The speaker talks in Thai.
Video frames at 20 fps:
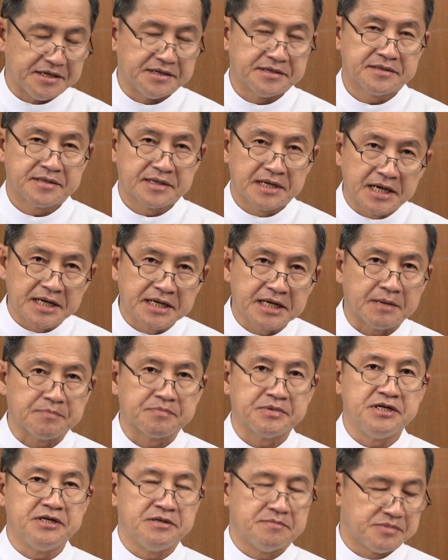น และกลับ
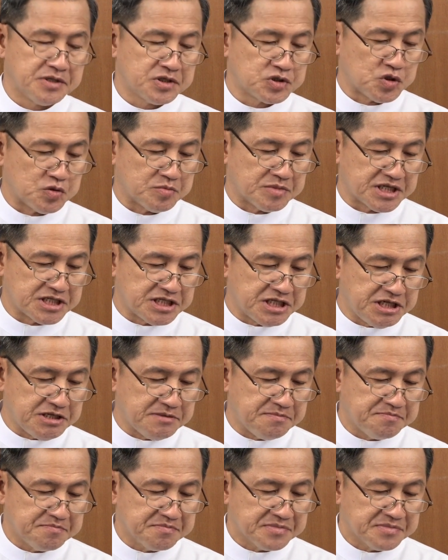คืนพระชนมาชีพ